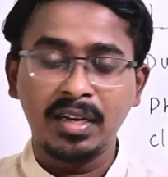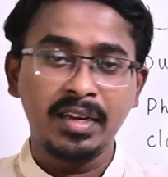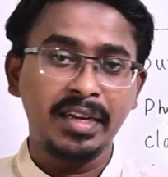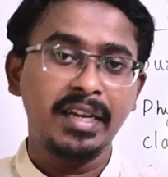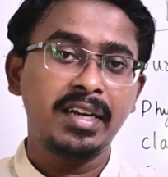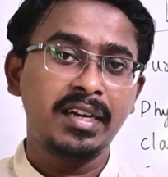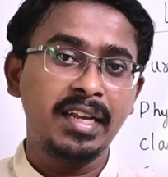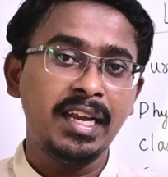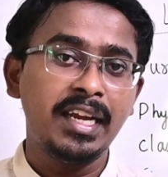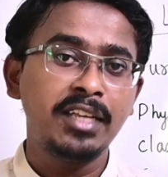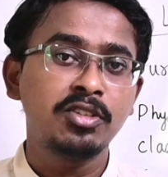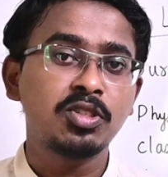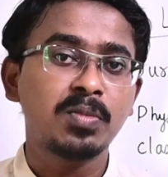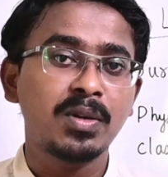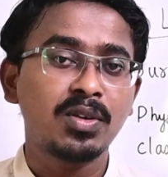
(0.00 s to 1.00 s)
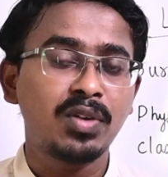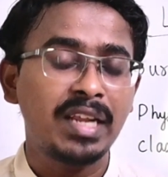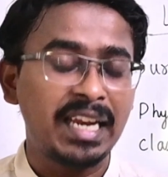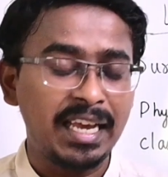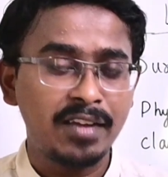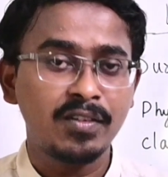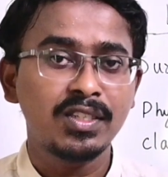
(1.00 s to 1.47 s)
நே டெய்லி யூஸ் பண்ணக்கூடிய
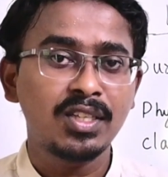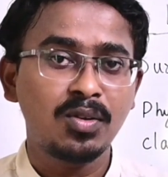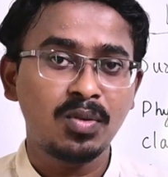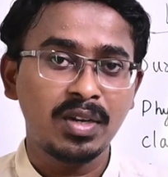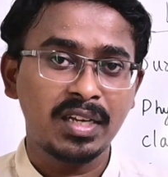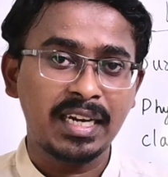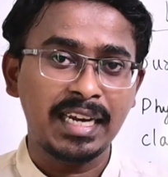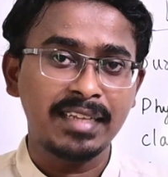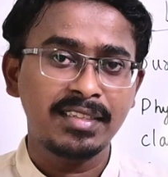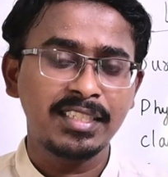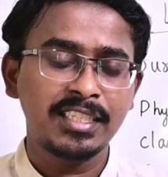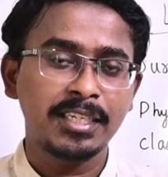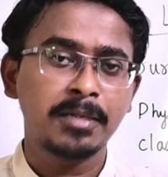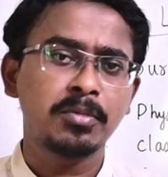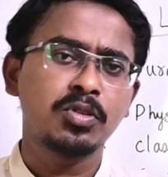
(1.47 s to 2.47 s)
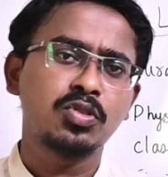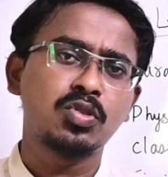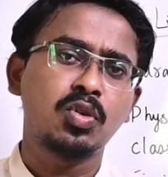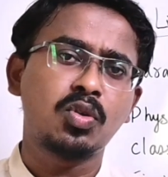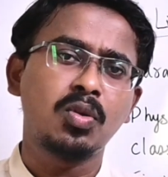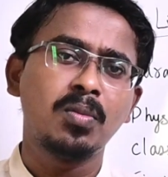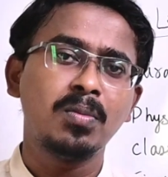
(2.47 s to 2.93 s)
லாங்குவேஜில் உங்களுக்கு கிளாஸஸ் இருக்க போது
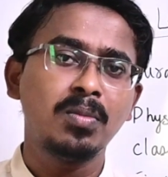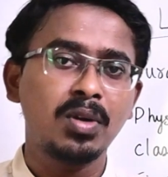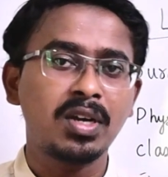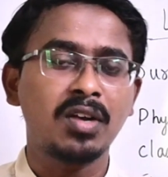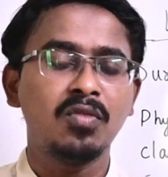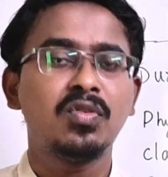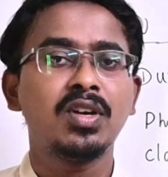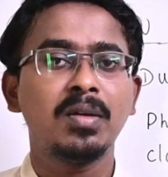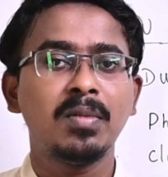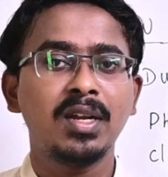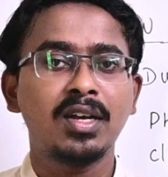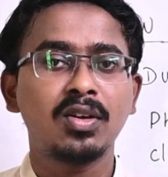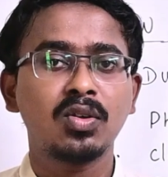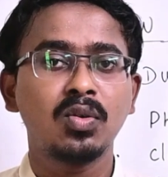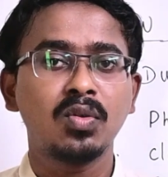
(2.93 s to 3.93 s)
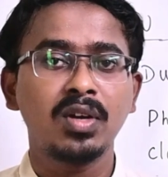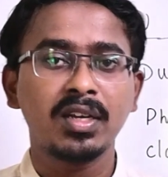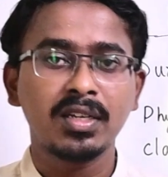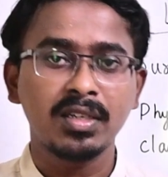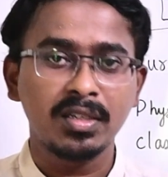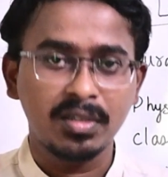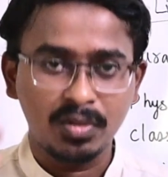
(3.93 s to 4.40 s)
ஸோ ரொம்ப கம்ஃபர்டபுளாக இருக்கும்
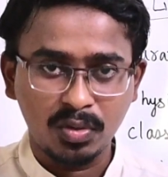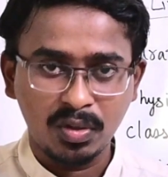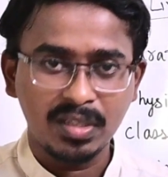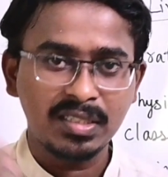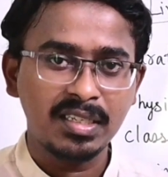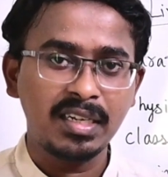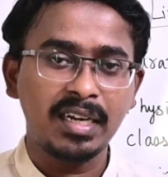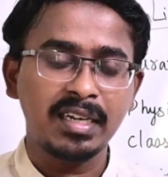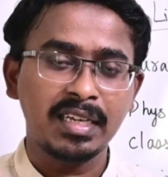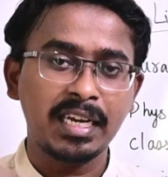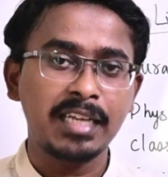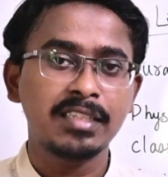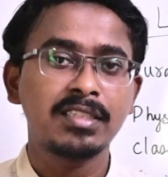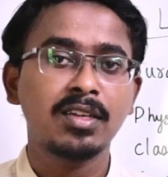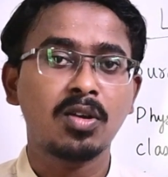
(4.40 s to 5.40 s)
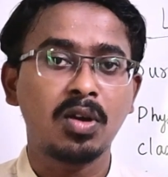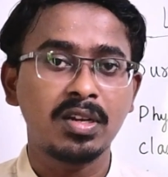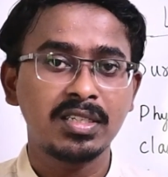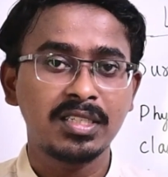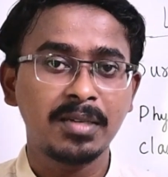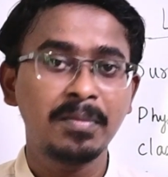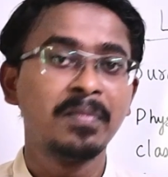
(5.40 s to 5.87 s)
உங்களுக்கு டு லிசன் அண்ட் கிராஸ் த
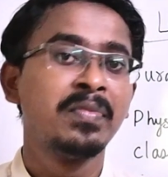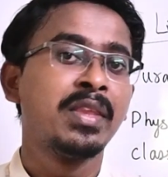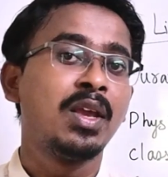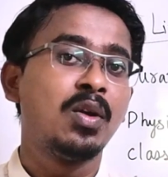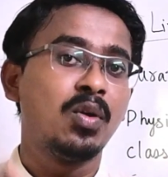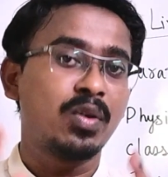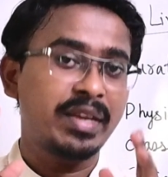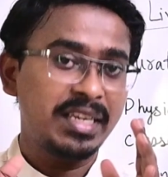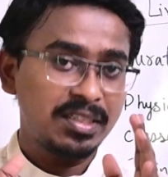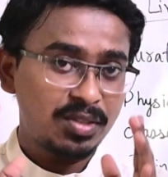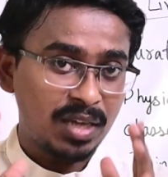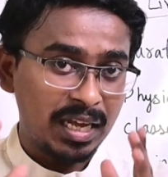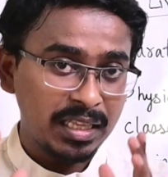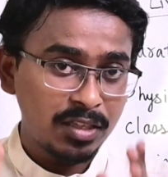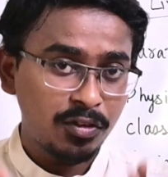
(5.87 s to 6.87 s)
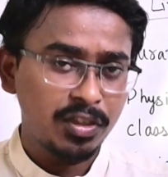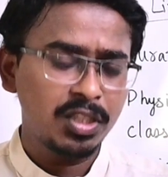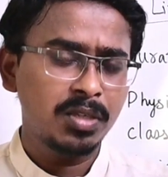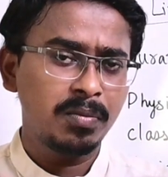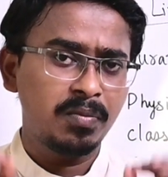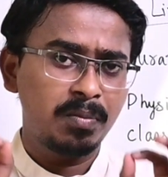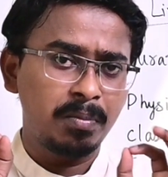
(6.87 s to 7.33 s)
கான்செப்ட் ஓகே ஸோ அது
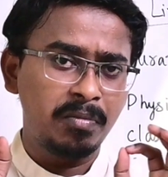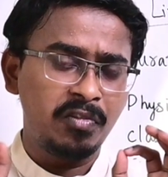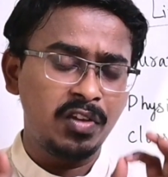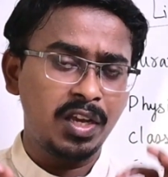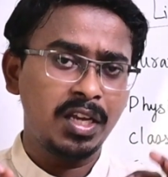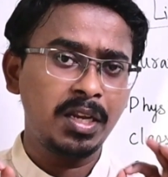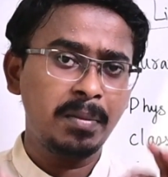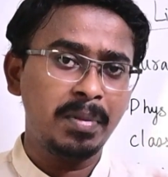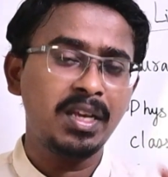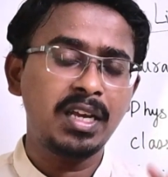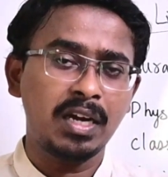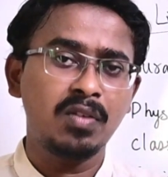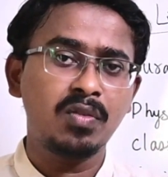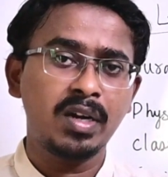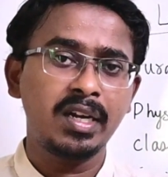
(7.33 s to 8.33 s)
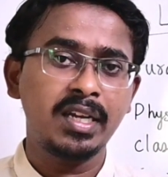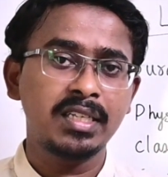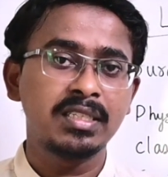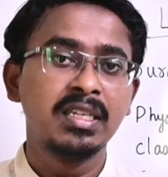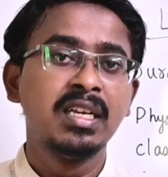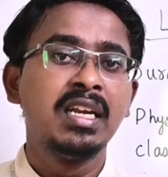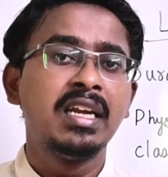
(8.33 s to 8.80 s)
வந்து வெரி பிக்
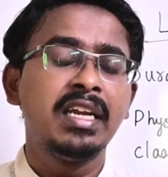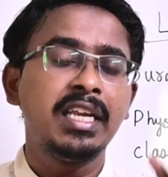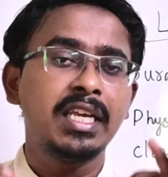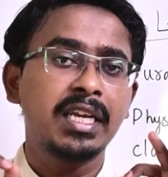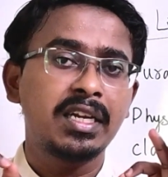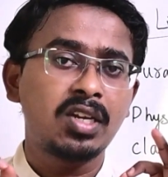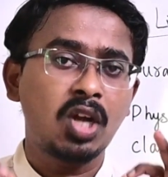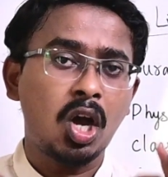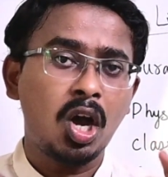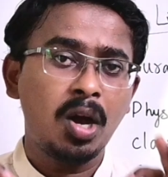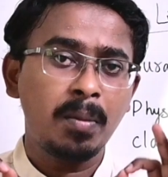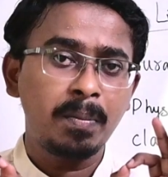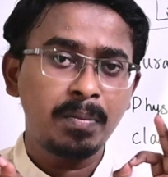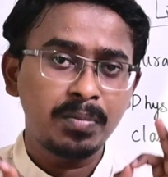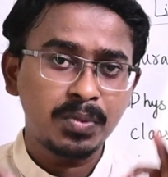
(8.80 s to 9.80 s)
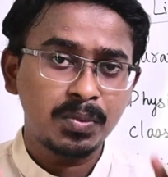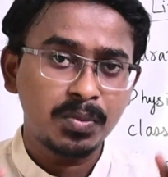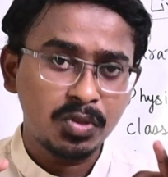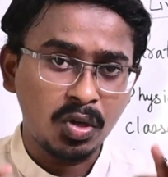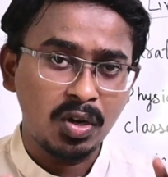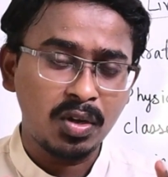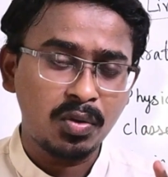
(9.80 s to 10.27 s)
அட்வான்டேஜ் நீங்கள் டாப்
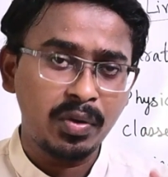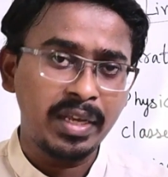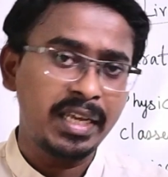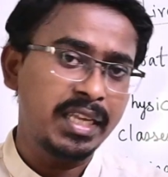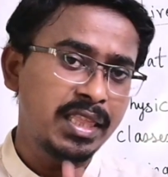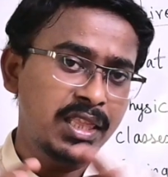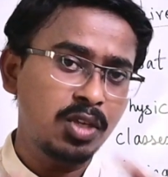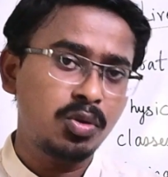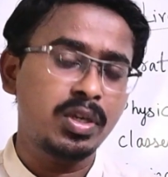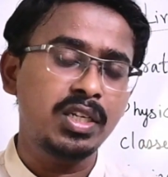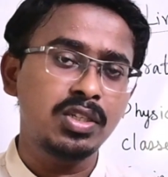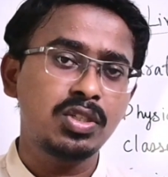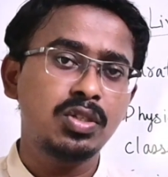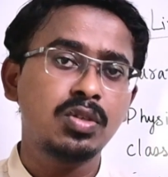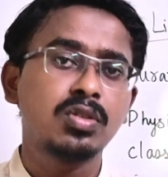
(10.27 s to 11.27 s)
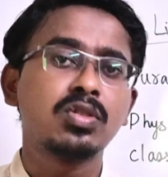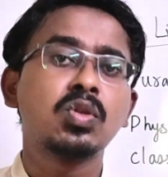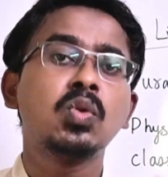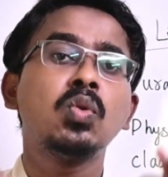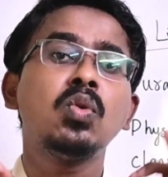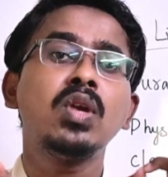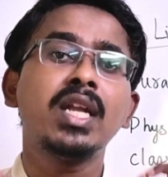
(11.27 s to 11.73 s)
சொல்லக்கூடிய எந்த ஒரு இன்ஸ்டியூட்
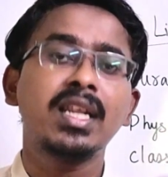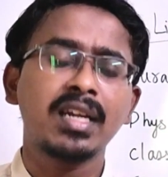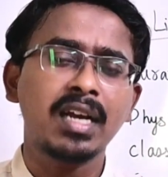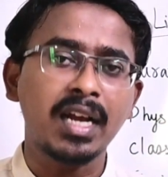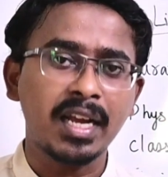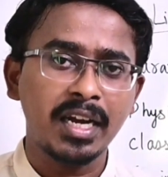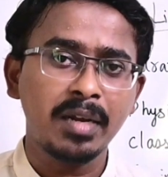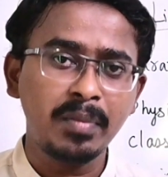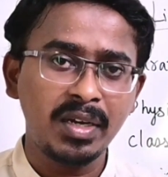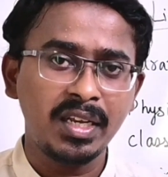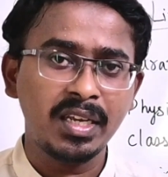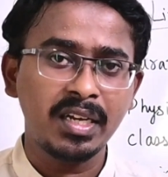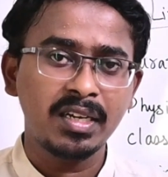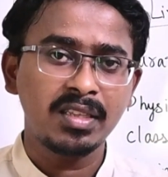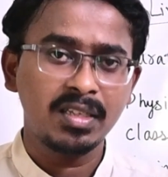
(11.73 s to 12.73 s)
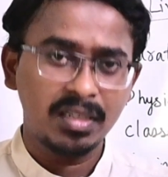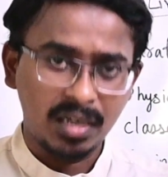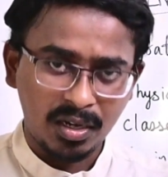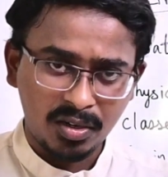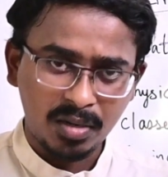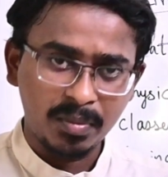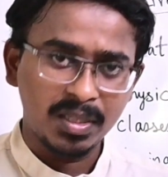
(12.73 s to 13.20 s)
ஸ்கூலில் இருக்க அகாடமி நீங்கள்
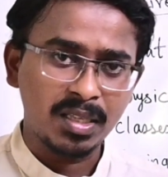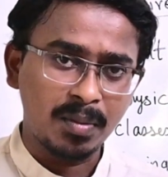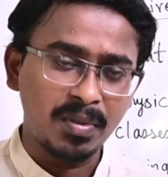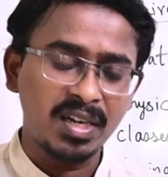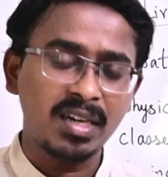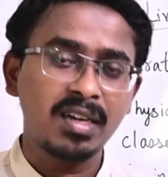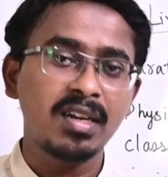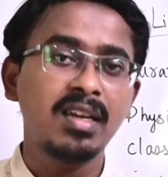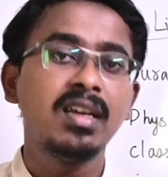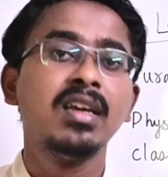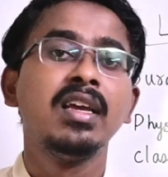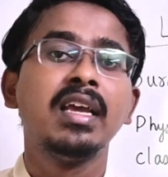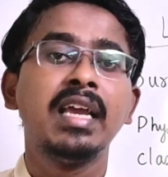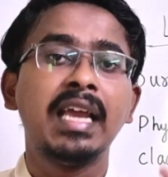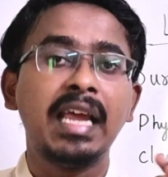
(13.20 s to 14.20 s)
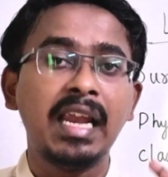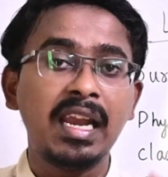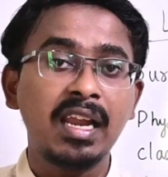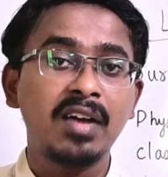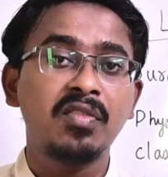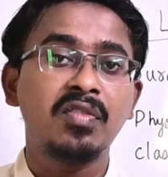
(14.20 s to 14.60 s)
எடுத்துக்கிட்டாலும் நம்ம தமிழ்நாட்டில் எல்லா